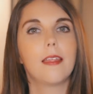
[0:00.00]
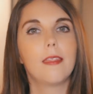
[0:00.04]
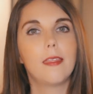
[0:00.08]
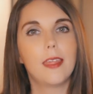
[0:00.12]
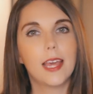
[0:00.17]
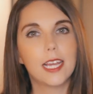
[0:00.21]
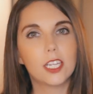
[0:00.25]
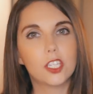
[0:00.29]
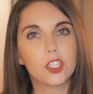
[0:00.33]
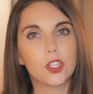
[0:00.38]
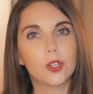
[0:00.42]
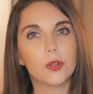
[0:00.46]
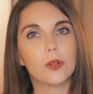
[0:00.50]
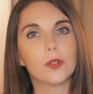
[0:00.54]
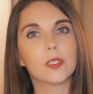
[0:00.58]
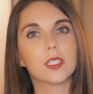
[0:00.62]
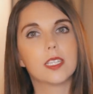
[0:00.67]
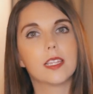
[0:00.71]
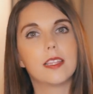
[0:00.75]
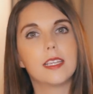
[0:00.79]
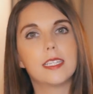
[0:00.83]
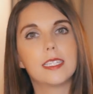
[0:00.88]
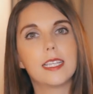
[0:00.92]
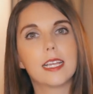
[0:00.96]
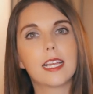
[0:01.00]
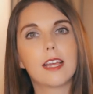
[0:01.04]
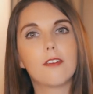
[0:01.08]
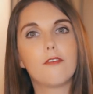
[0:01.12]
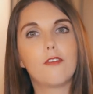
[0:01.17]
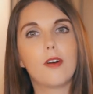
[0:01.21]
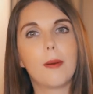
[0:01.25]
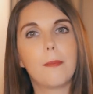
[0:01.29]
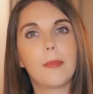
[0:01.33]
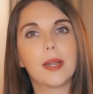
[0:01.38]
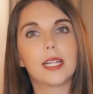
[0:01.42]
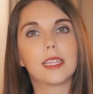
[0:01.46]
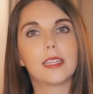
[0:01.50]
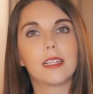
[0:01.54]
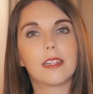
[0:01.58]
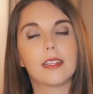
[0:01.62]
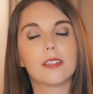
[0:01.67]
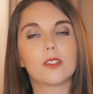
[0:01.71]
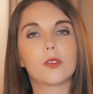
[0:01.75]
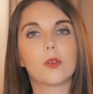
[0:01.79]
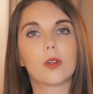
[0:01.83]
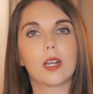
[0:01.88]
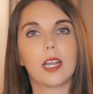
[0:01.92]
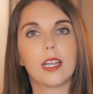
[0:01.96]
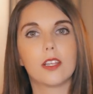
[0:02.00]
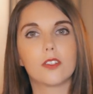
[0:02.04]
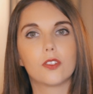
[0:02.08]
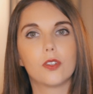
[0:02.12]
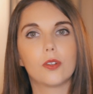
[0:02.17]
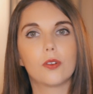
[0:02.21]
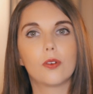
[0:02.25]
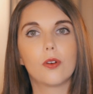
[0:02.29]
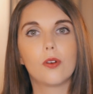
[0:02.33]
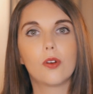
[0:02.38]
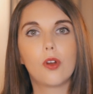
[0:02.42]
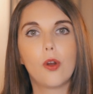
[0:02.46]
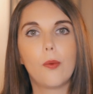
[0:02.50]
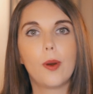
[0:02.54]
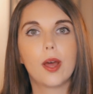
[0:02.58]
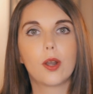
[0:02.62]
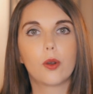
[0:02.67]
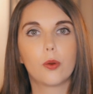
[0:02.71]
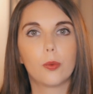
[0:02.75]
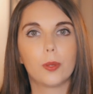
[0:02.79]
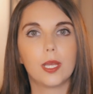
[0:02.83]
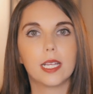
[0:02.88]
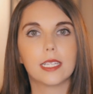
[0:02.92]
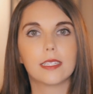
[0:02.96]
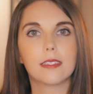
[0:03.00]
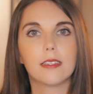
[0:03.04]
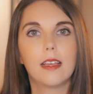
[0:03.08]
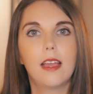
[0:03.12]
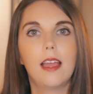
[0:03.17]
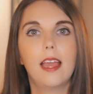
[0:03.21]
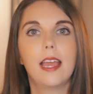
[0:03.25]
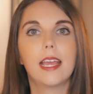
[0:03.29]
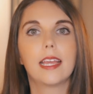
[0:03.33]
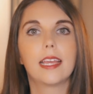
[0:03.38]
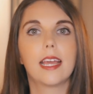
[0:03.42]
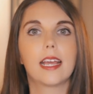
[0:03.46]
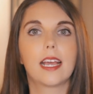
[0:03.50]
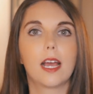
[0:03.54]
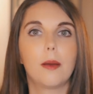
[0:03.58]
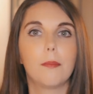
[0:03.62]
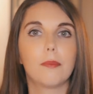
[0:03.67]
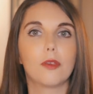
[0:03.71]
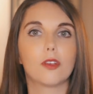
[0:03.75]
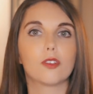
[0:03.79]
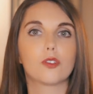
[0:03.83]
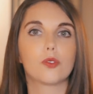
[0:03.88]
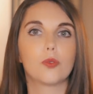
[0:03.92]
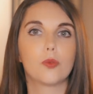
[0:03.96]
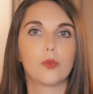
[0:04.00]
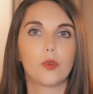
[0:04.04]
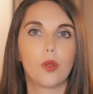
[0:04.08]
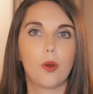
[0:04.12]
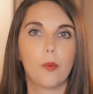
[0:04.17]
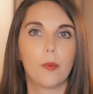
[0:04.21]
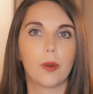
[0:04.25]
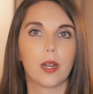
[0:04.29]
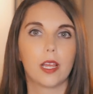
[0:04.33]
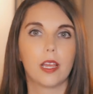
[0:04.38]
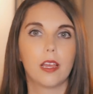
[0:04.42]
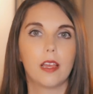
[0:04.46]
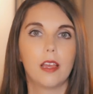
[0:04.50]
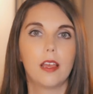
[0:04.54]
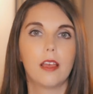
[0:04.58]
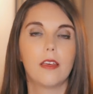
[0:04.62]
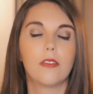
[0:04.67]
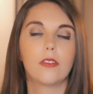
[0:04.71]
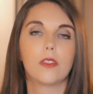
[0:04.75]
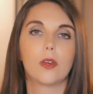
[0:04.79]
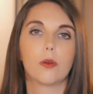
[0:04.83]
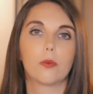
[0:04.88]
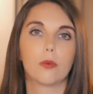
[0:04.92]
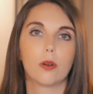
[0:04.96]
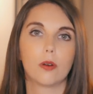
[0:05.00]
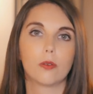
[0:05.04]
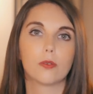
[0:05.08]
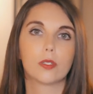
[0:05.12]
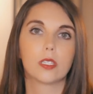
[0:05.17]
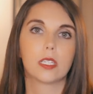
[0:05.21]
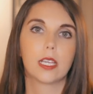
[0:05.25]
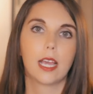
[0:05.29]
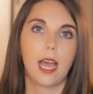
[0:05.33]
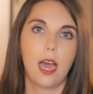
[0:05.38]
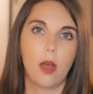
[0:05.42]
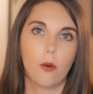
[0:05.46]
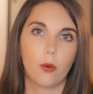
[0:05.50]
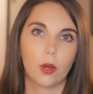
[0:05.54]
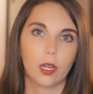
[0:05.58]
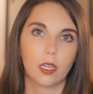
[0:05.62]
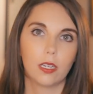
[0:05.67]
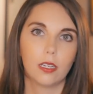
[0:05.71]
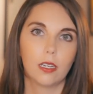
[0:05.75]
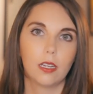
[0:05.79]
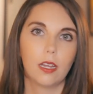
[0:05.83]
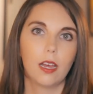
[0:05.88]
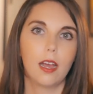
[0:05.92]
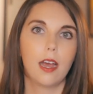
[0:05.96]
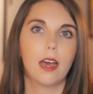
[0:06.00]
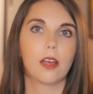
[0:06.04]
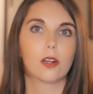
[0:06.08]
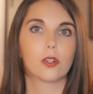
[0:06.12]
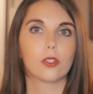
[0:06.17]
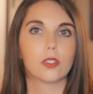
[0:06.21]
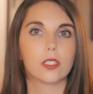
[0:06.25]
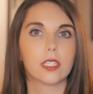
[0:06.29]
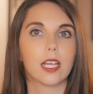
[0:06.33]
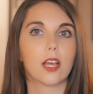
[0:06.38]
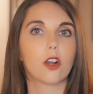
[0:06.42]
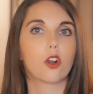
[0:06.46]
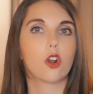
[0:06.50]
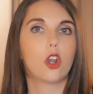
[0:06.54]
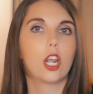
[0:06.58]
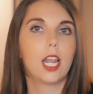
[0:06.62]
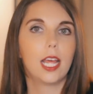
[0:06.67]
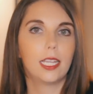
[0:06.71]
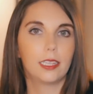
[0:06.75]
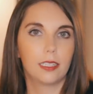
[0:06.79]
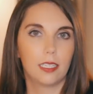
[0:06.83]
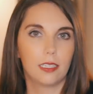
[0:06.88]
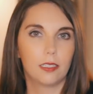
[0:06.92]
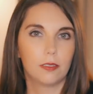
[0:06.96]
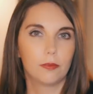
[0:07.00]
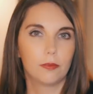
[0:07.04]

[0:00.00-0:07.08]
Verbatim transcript: De hecho, se dice que fue a partir de su relación con Covarrubias que cambió su nombre de Rose Cowan a Rosa Rolanda.